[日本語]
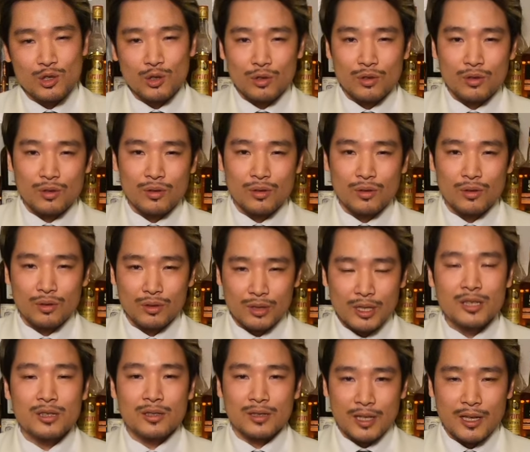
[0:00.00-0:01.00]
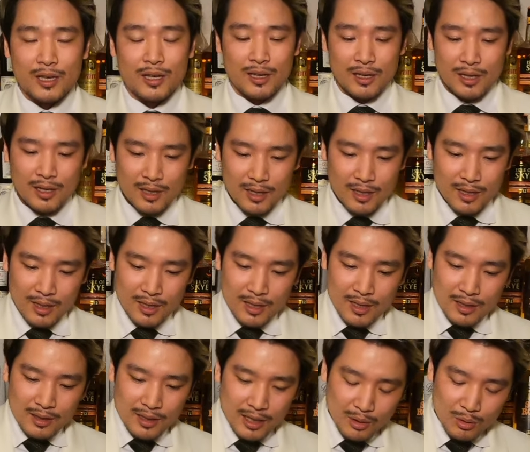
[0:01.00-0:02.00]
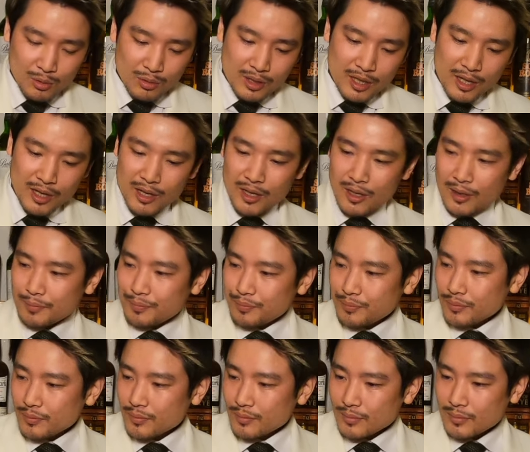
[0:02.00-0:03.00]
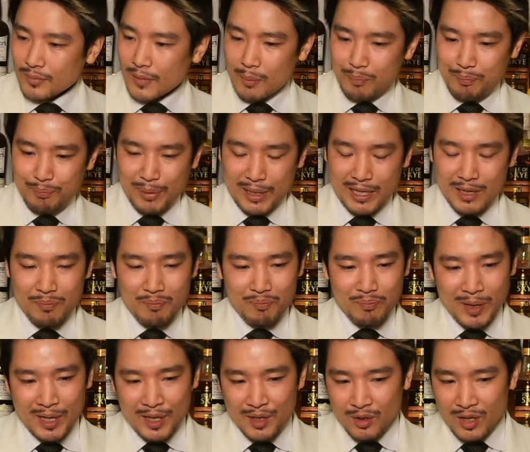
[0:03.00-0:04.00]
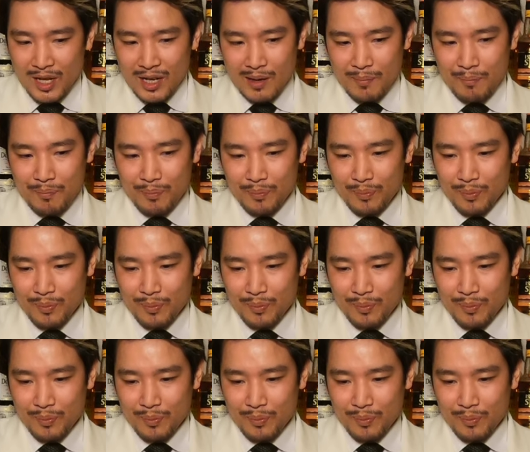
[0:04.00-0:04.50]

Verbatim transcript: 象ですねなのでバリッバリのなんか